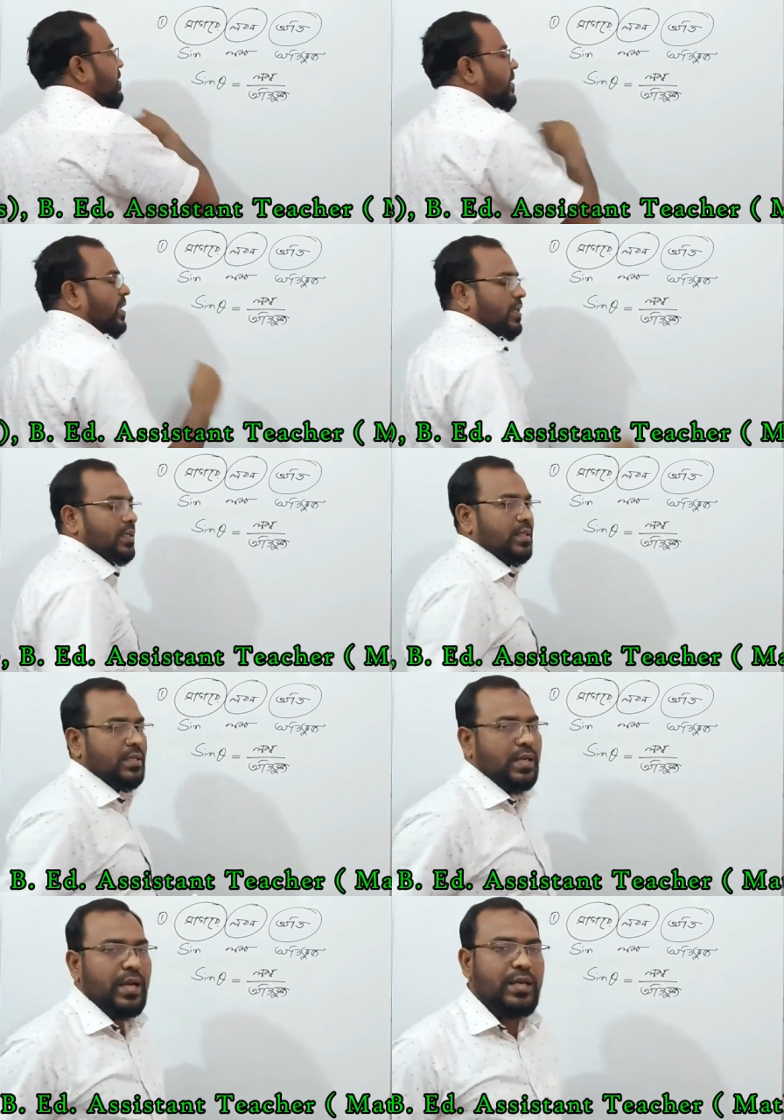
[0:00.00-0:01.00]
এবার
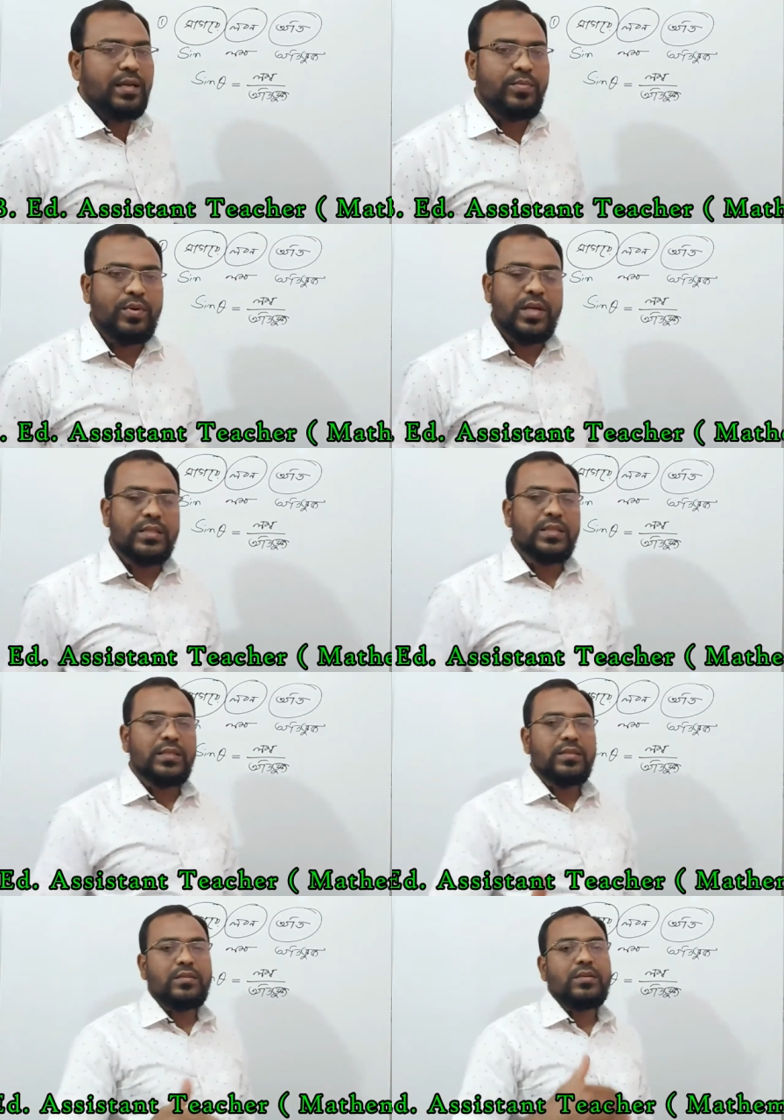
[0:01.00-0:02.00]
সাইনের পরে
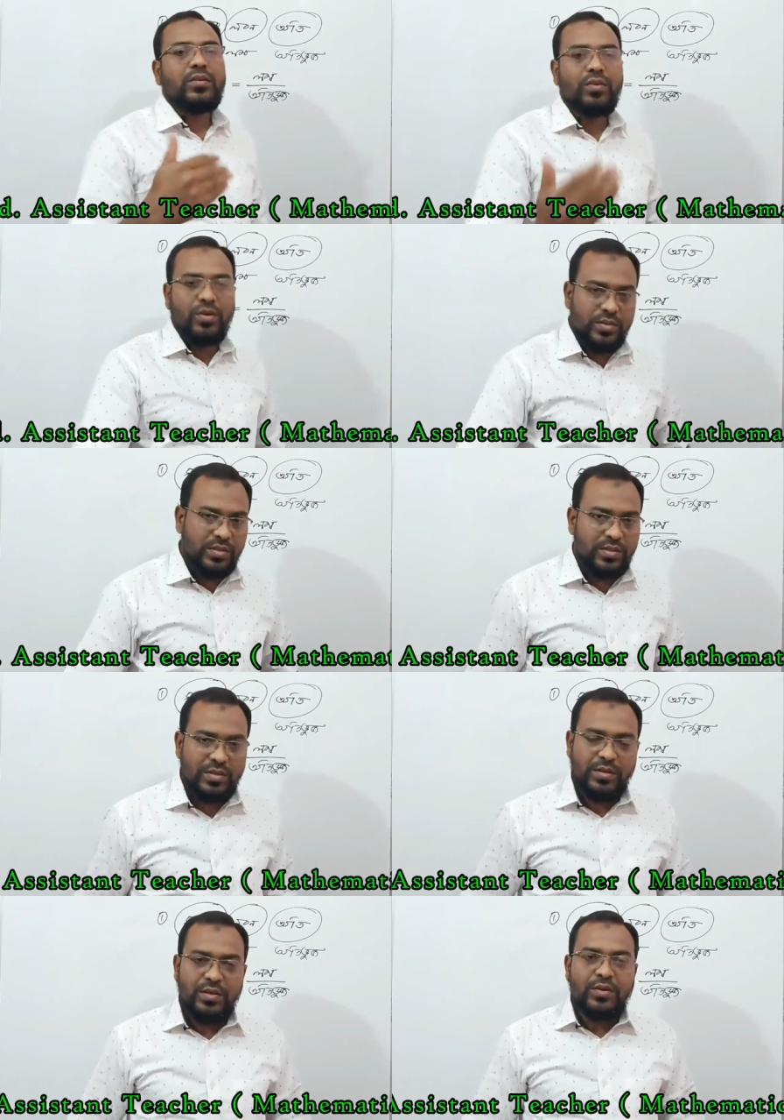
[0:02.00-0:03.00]
আসতেছি হচ্ছে কজ
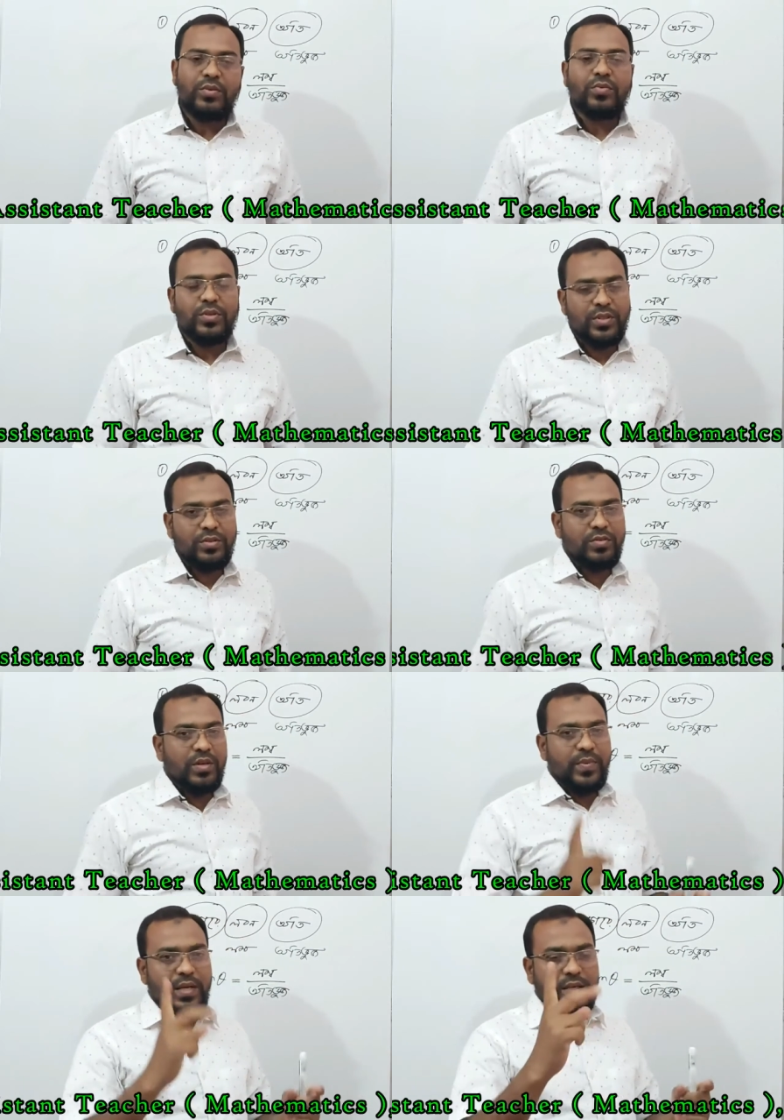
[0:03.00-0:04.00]
কজের জন্য
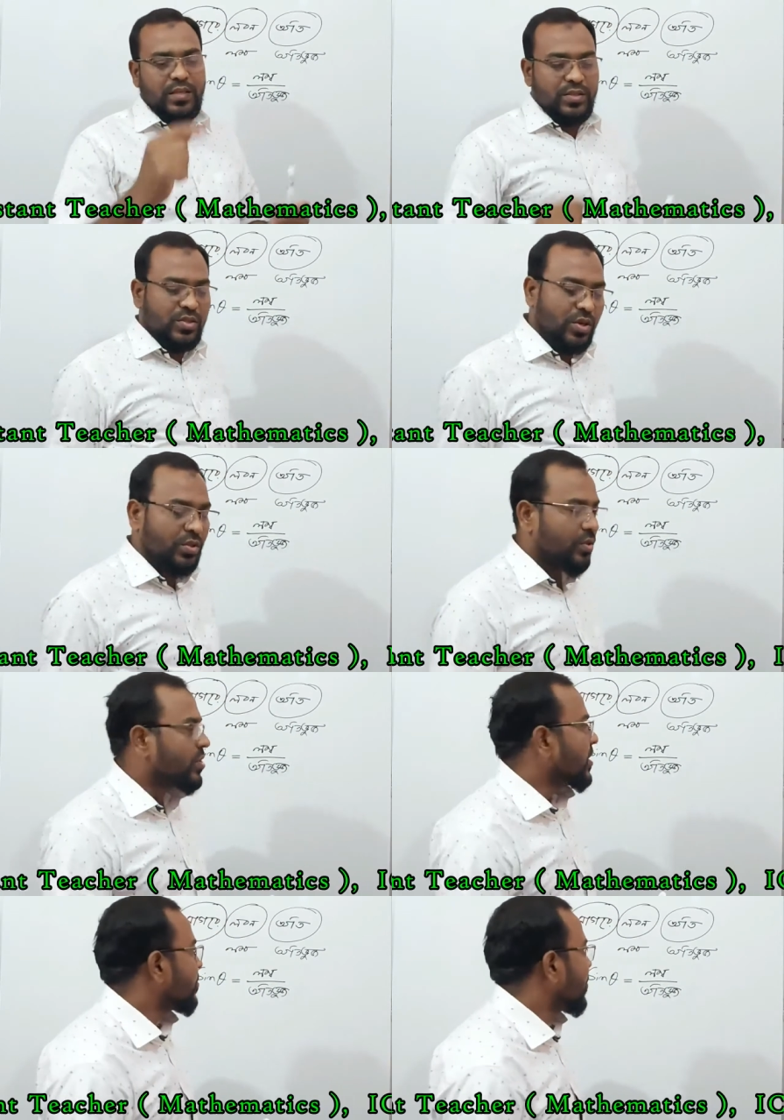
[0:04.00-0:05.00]
আমরা একটা ছন্দ শিখব